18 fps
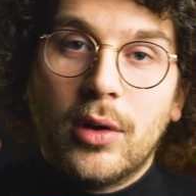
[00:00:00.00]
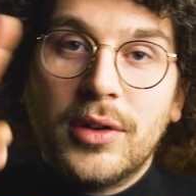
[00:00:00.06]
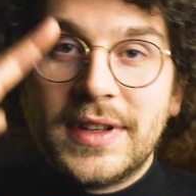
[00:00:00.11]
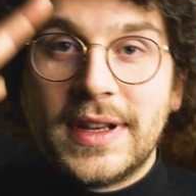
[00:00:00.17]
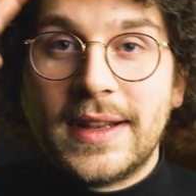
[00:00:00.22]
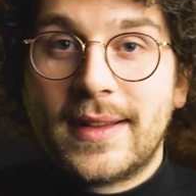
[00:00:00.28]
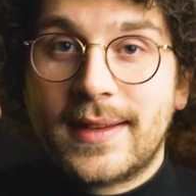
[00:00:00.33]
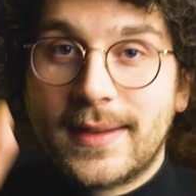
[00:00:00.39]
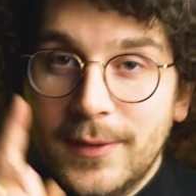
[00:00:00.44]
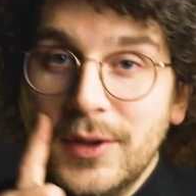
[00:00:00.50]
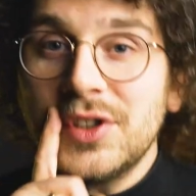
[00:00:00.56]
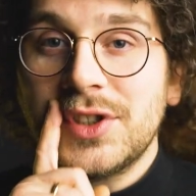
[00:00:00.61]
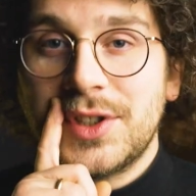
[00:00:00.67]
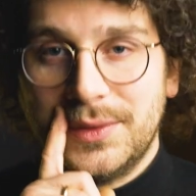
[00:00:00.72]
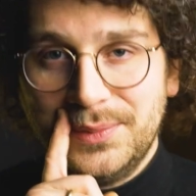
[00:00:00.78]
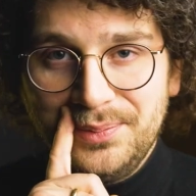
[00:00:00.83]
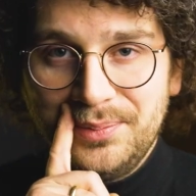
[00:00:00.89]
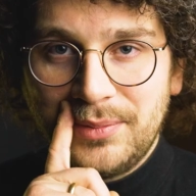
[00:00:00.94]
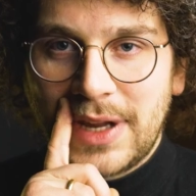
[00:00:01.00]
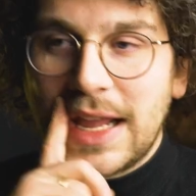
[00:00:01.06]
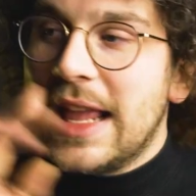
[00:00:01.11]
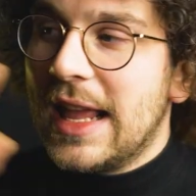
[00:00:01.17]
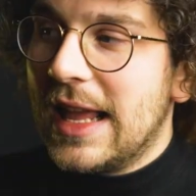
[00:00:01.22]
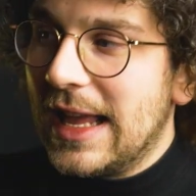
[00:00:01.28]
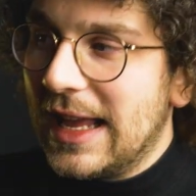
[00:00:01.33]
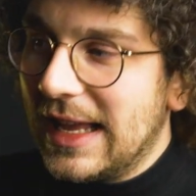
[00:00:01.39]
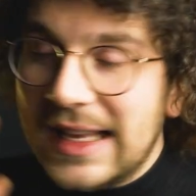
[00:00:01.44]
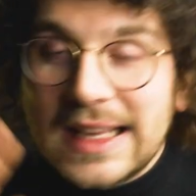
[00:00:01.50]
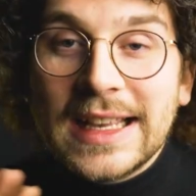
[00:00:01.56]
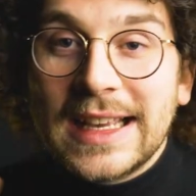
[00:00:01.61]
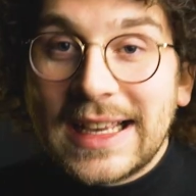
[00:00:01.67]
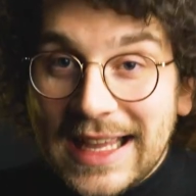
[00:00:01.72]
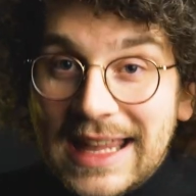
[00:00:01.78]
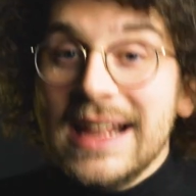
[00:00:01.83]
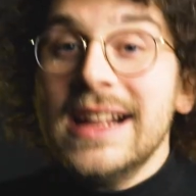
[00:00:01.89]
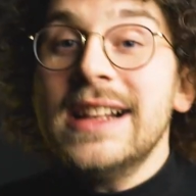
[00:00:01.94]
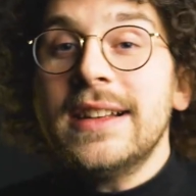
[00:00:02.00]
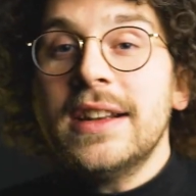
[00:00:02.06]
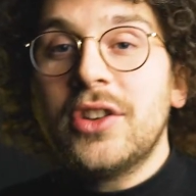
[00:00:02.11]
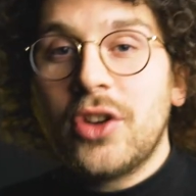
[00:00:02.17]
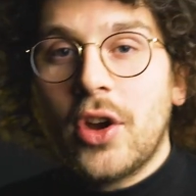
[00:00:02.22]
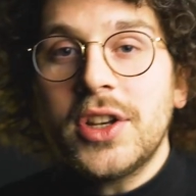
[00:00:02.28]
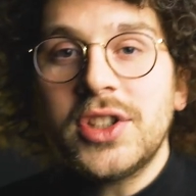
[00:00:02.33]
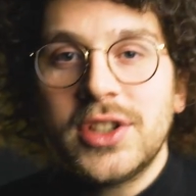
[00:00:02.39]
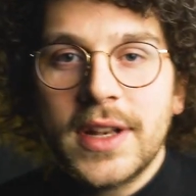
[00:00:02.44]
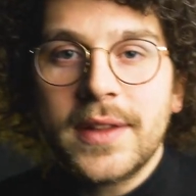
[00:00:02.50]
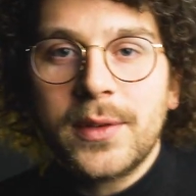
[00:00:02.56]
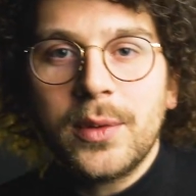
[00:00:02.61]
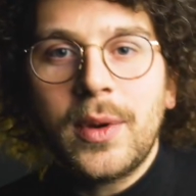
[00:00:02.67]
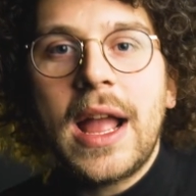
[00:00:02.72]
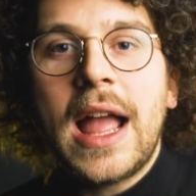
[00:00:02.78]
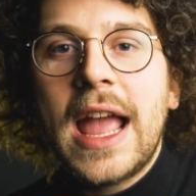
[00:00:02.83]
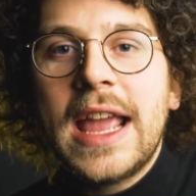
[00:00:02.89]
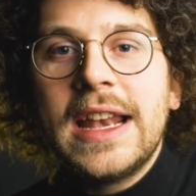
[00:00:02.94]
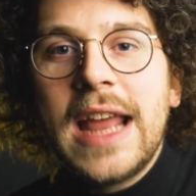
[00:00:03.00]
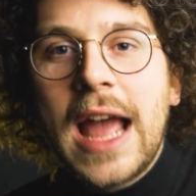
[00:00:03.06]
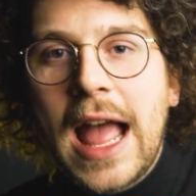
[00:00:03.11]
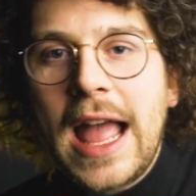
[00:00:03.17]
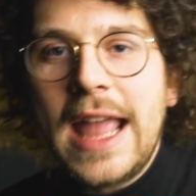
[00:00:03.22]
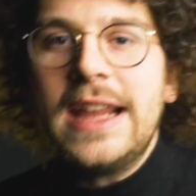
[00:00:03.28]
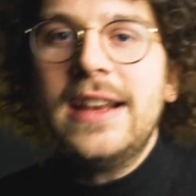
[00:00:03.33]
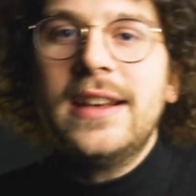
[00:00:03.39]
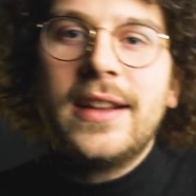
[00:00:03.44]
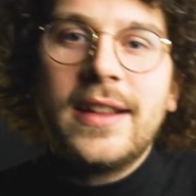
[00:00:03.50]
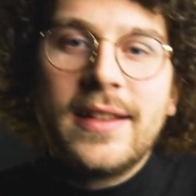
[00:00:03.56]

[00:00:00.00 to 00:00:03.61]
Und inzwischen regelt in Deutschland sogar eine eigene